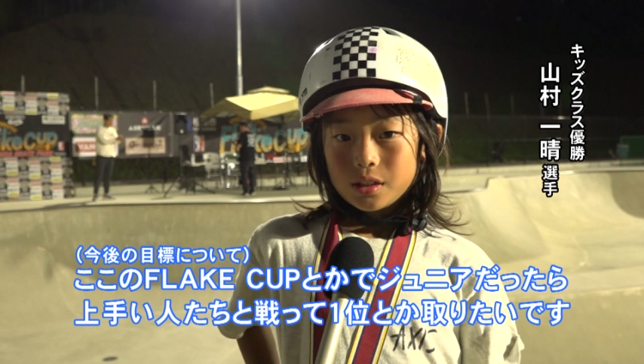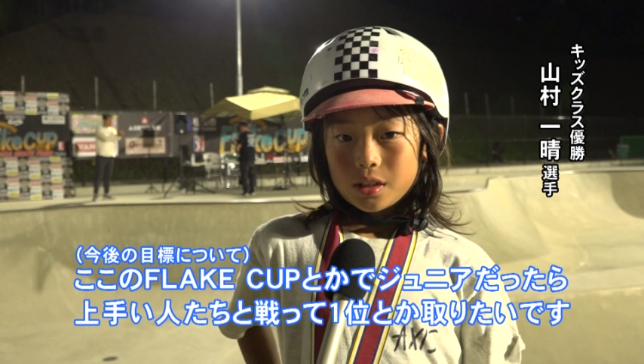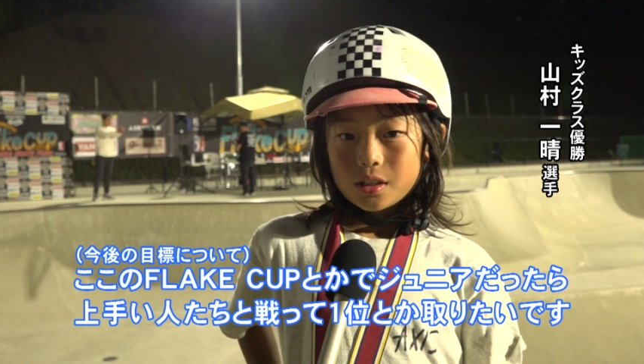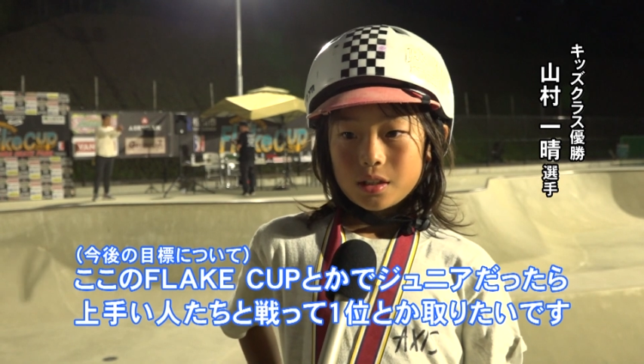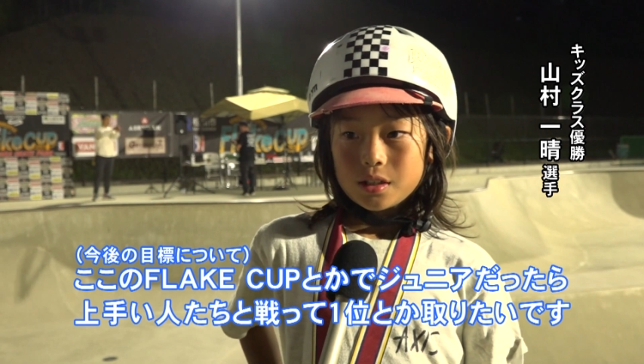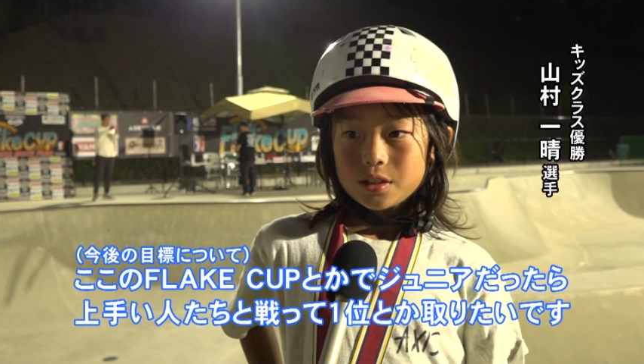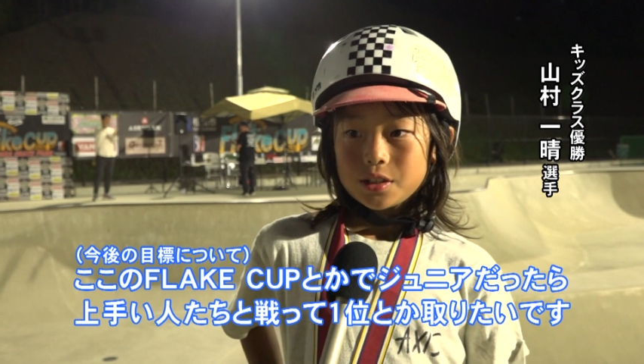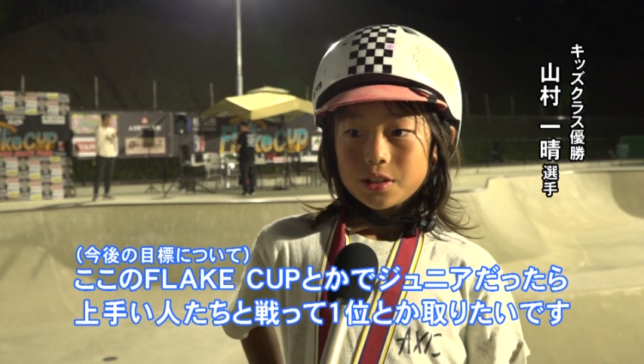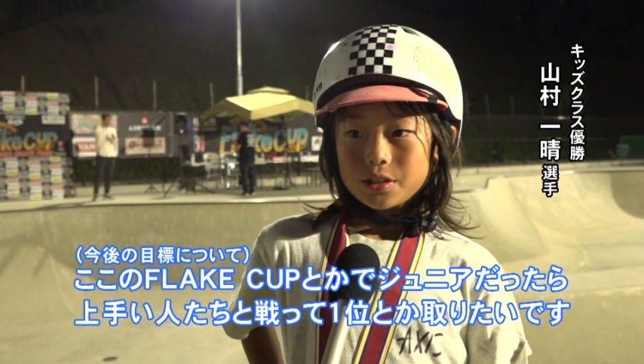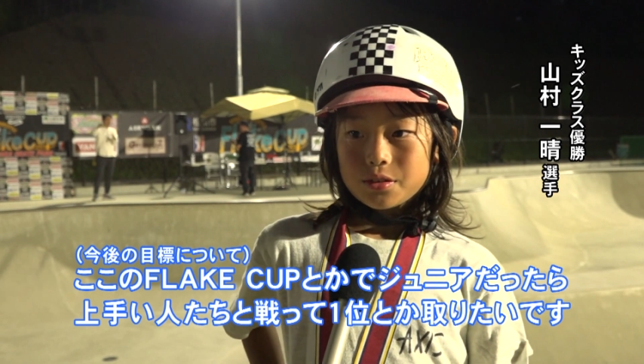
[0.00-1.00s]
なんか1
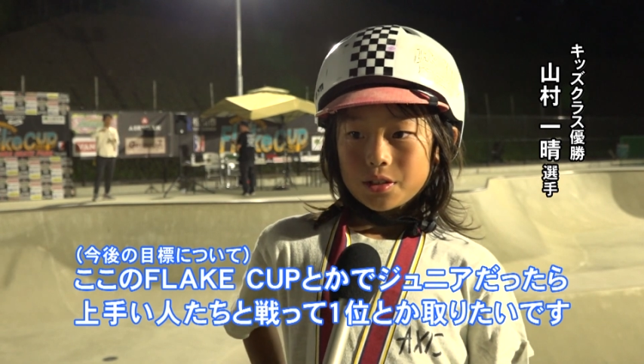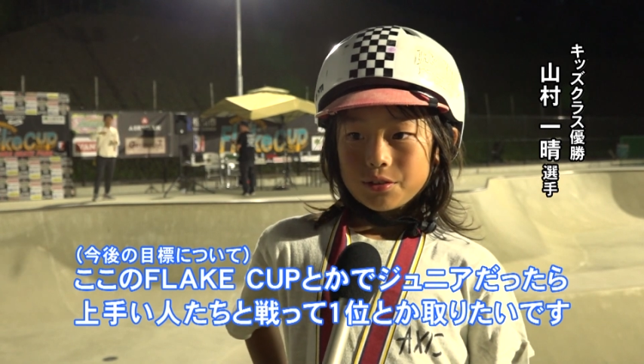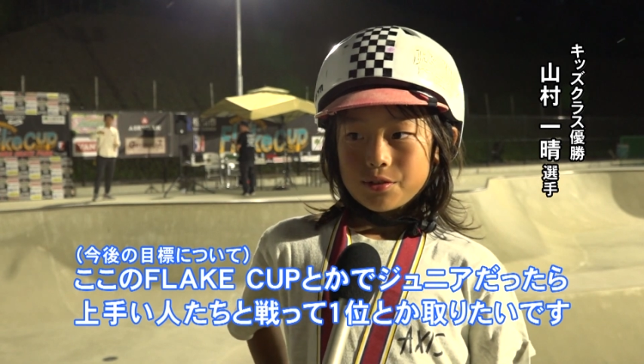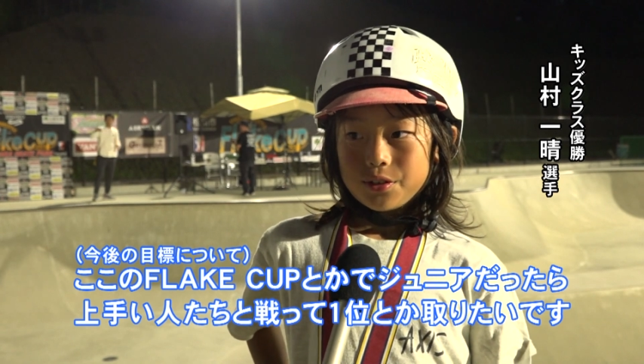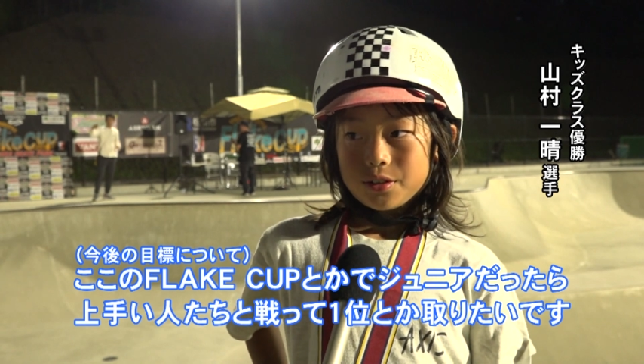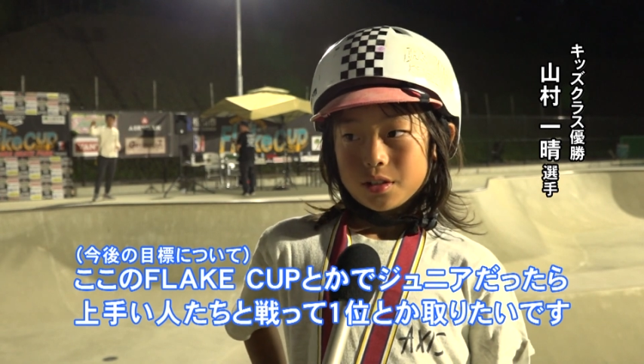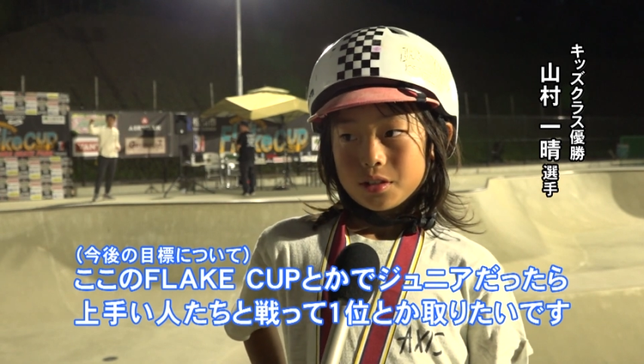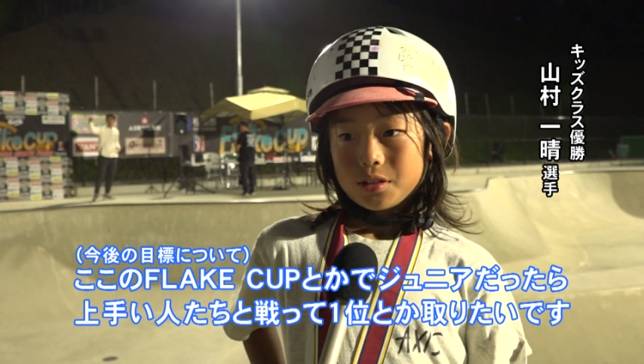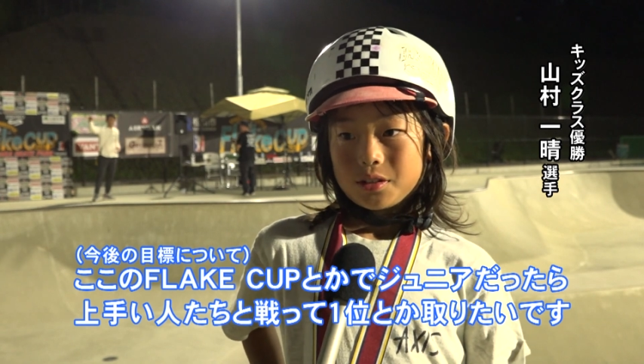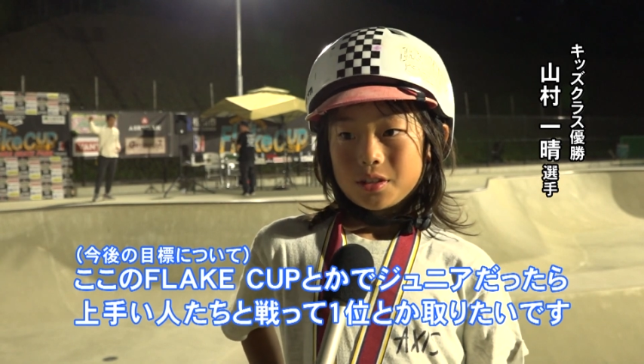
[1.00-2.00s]
位とか取りた
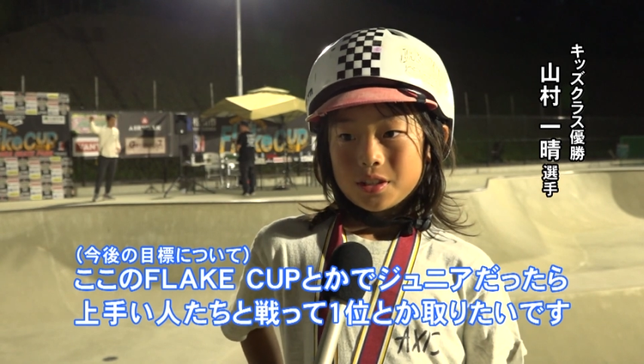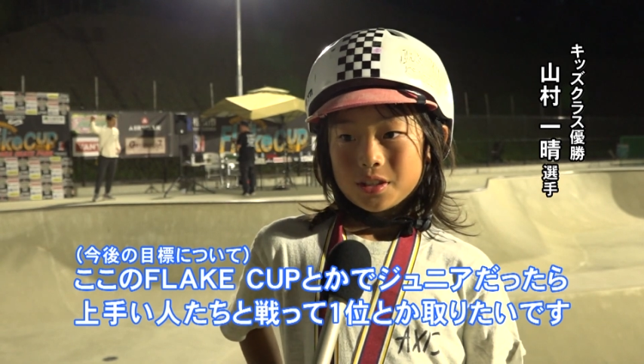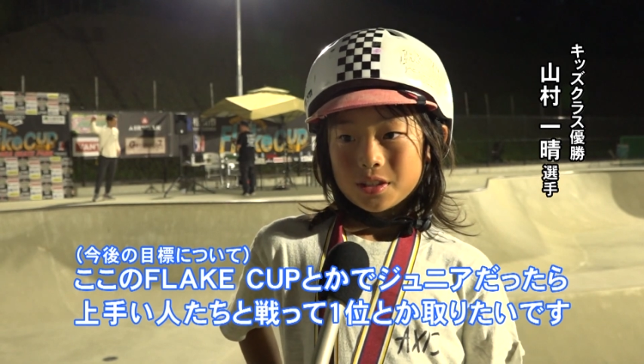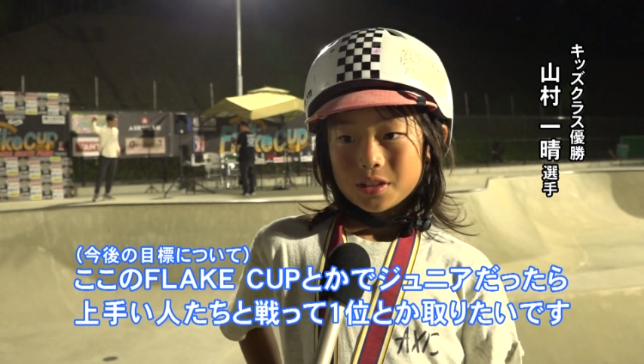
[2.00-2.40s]
いです